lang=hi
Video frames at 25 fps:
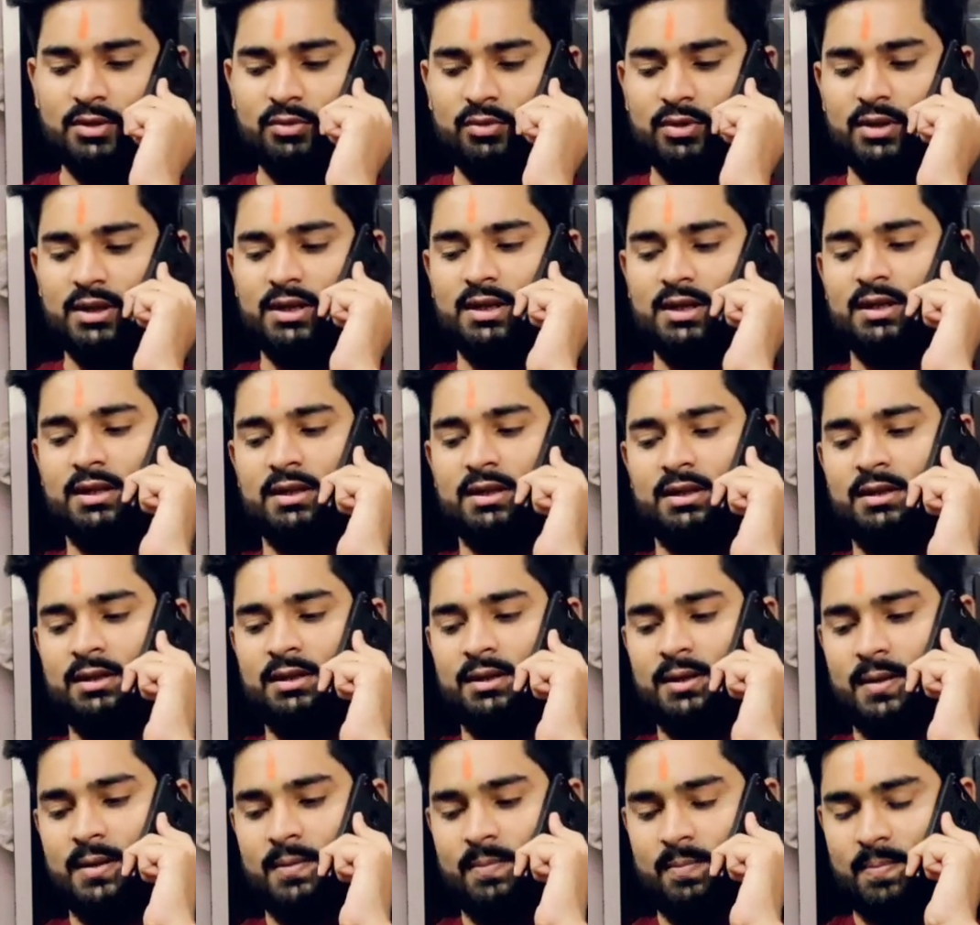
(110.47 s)
मेरी फीलिंग
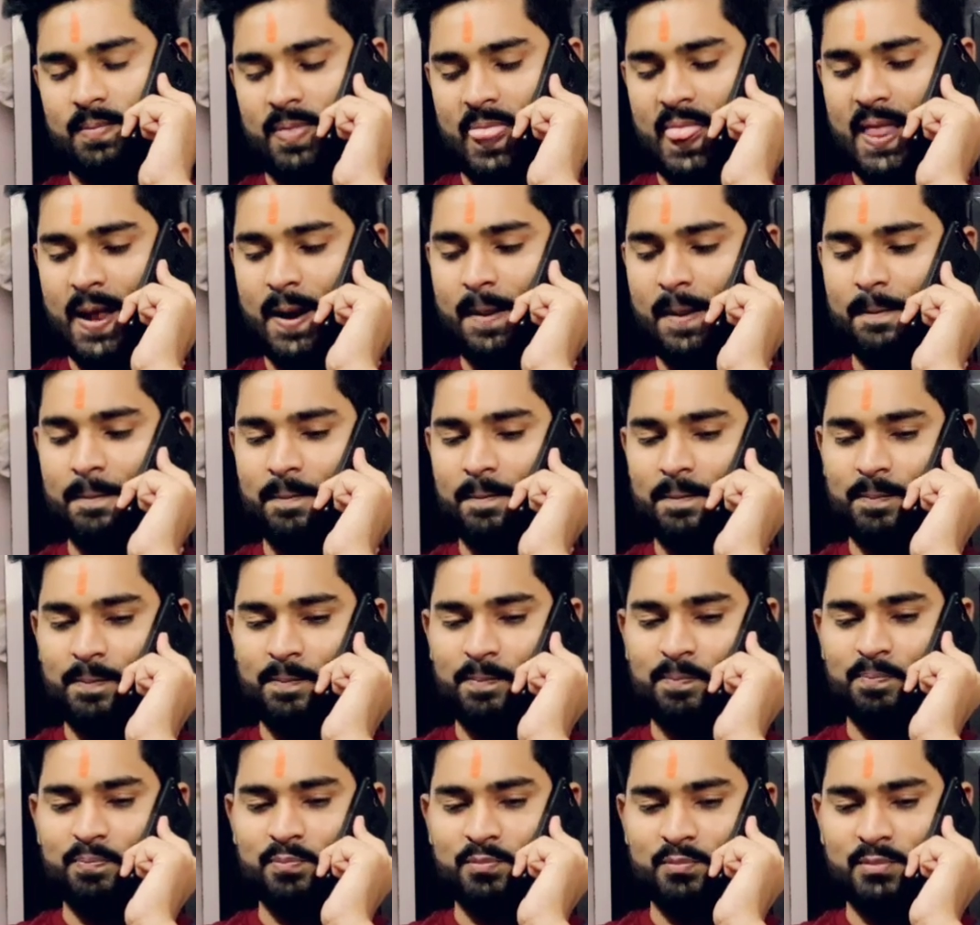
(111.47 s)
है
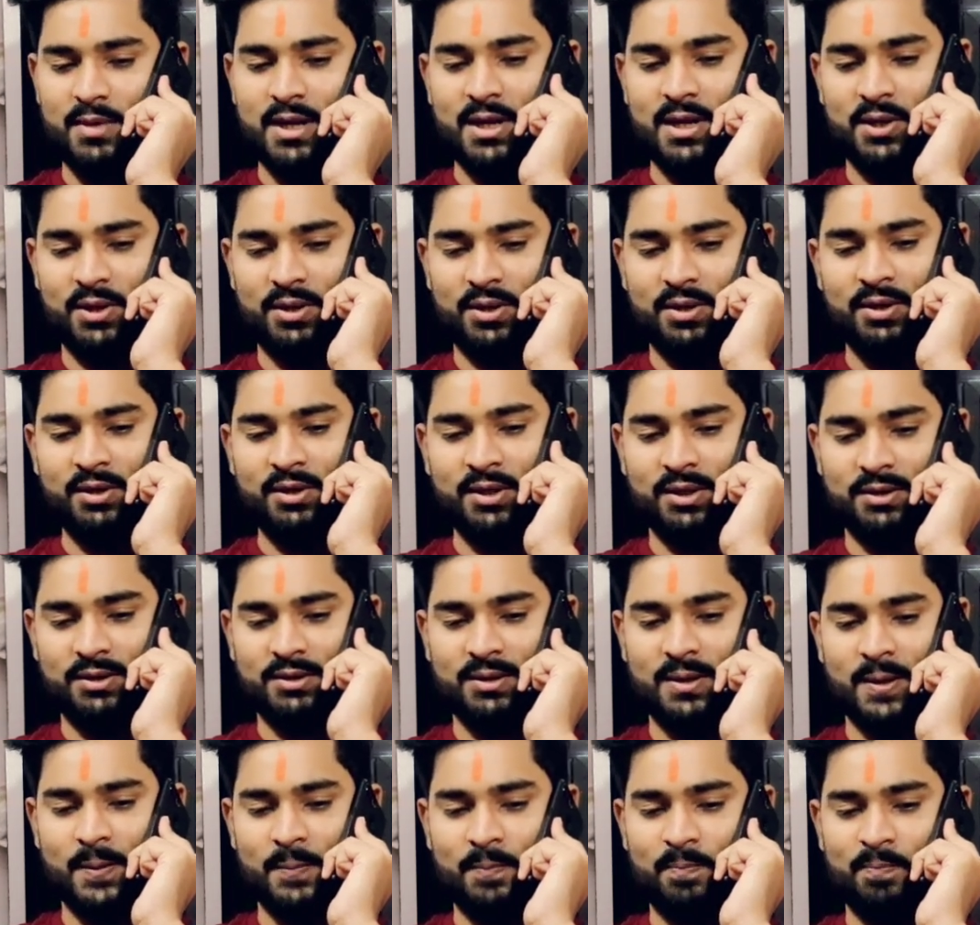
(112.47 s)
मैं ना हम्म,
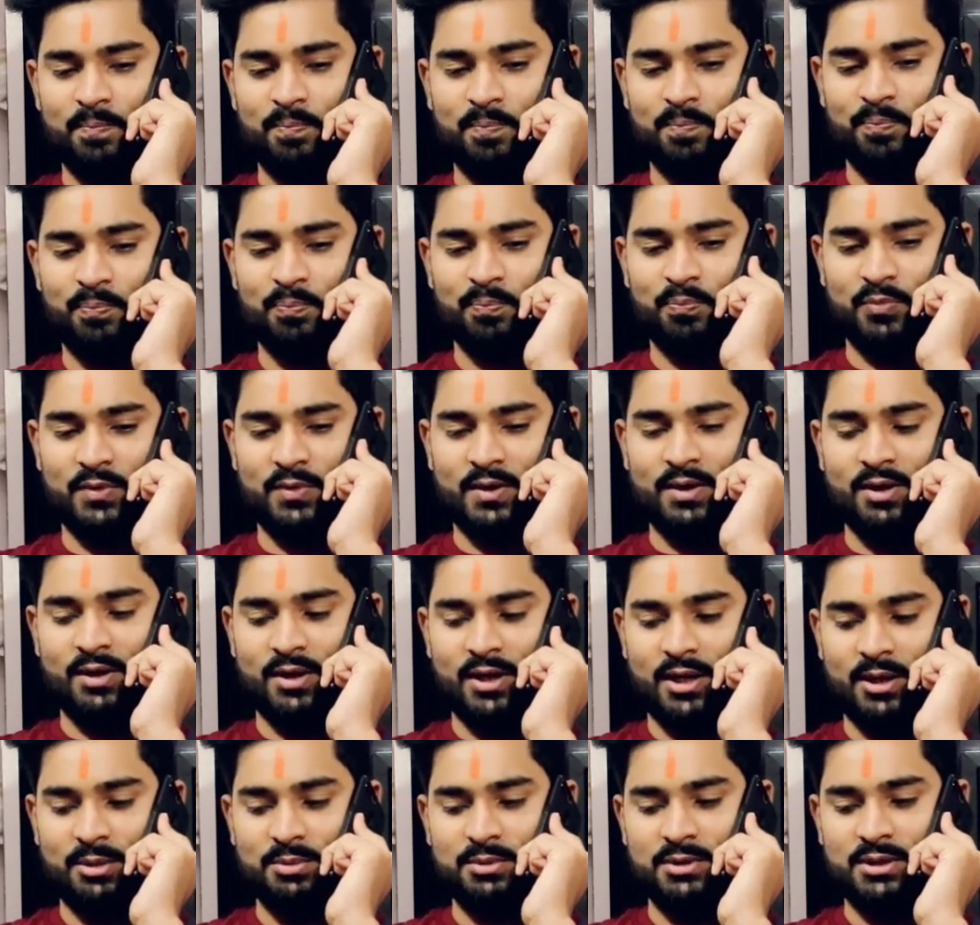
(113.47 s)
क्या है
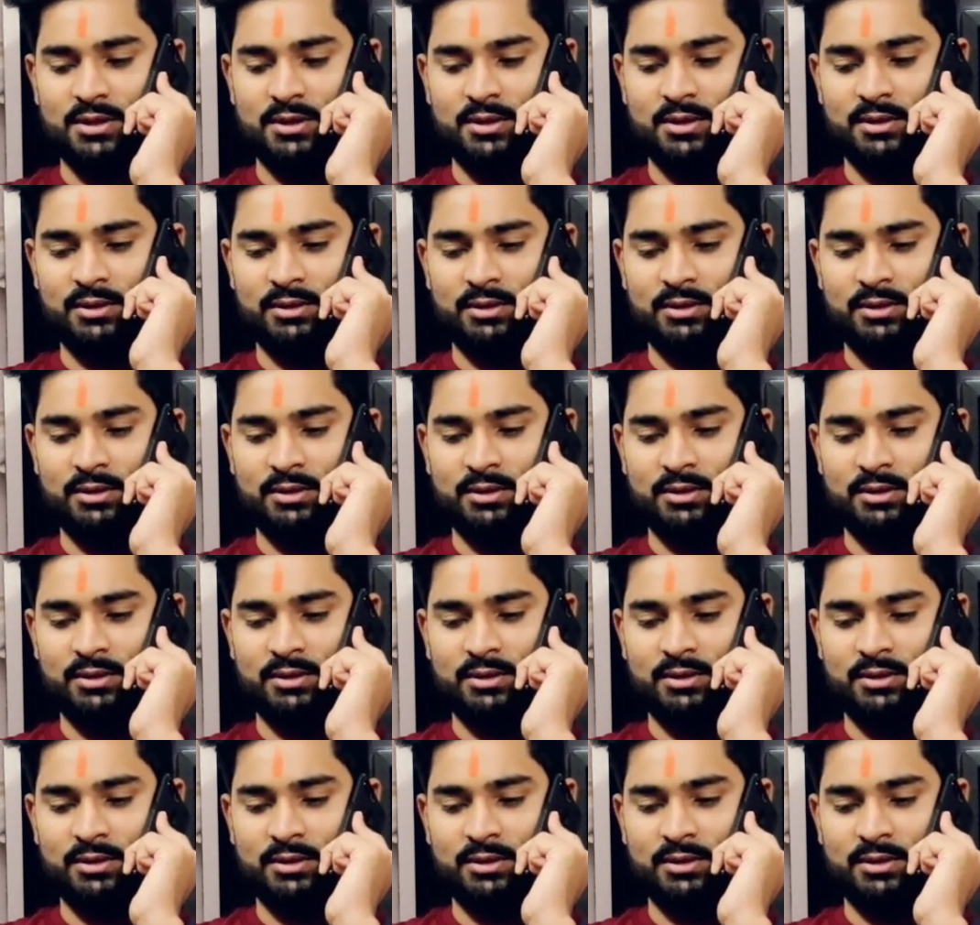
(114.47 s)
आपसे हम्म।